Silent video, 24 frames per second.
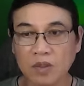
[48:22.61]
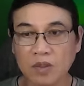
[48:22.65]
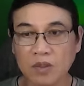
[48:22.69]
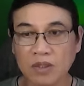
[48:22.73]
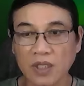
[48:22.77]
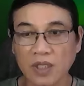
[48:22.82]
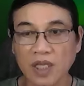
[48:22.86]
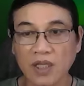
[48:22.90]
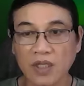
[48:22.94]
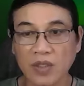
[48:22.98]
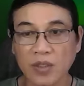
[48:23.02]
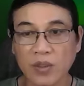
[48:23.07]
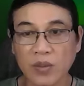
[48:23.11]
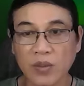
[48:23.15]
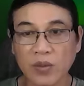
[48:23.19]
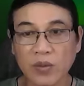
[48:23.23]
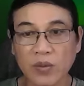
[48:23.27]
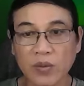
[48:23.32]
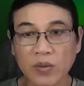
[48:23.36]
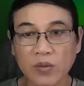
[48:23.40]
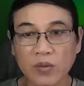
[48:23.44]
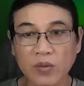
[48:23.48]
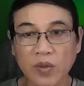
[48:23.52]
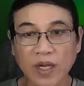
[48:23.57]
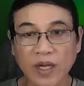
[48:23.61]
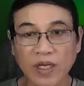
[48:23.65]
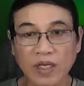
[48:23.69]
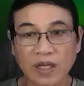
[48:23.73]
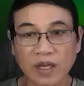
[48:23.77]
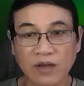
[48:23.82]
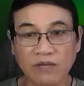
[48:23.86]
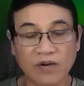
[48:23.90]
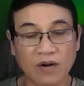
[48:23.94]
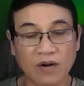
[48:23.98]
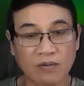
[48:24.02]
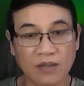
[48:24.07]
Thiên Vũ quay
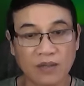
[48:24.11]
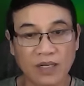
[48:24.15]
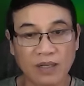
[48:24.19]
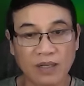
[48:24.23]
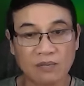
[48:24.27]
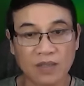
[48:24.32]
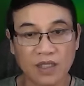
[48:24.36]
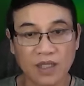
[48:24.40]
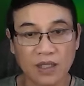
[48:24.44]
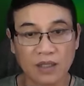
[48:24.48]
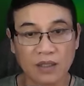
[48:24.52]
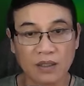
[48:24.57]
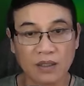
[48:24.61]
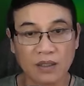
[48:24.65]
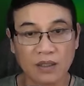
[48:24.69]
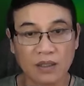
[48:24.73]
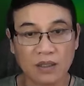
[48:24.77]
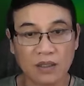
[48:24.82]
về phòng làm việc,